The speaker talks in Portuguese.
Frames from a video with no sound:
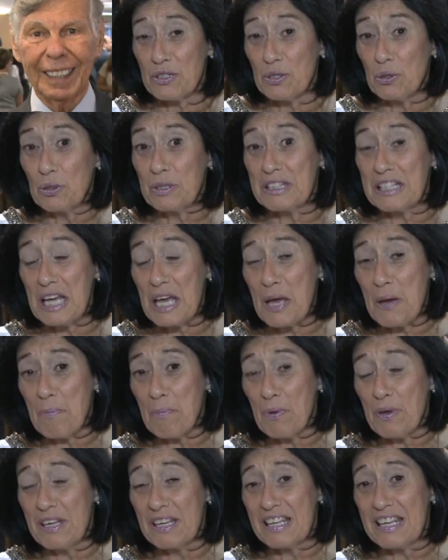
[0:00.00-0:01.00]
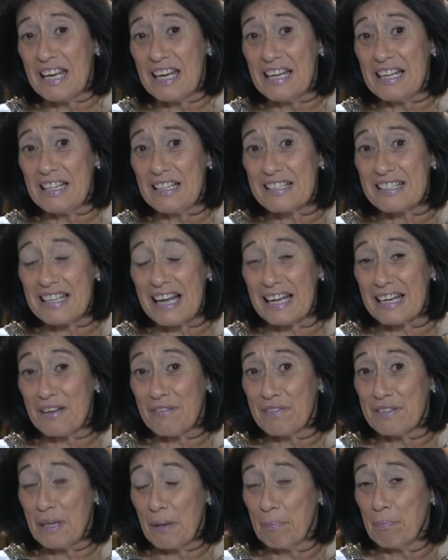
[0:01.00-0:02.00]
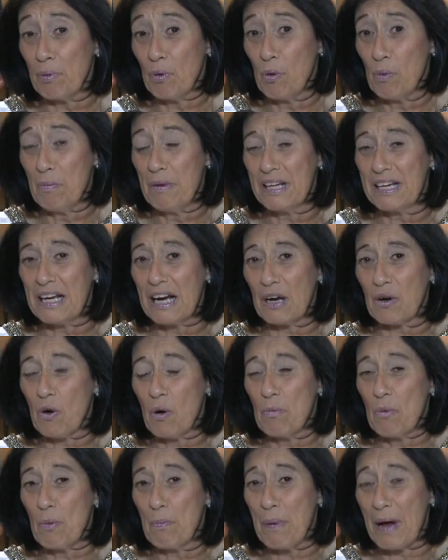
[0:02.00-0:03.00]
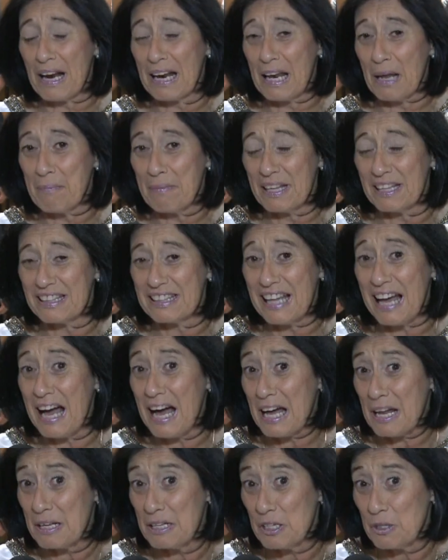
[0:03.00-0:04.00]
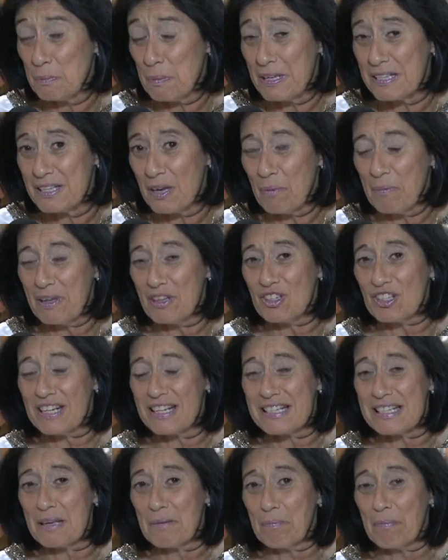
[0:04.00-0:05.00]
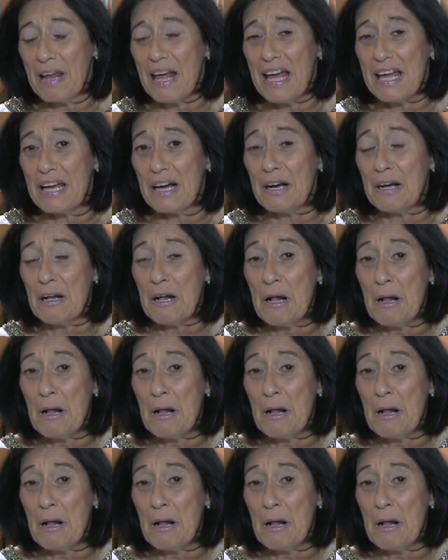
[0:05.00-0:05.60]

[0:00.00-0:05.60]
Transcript: O tempo em que ele está na vida pública como parlamentar, especialmente na Assembleia,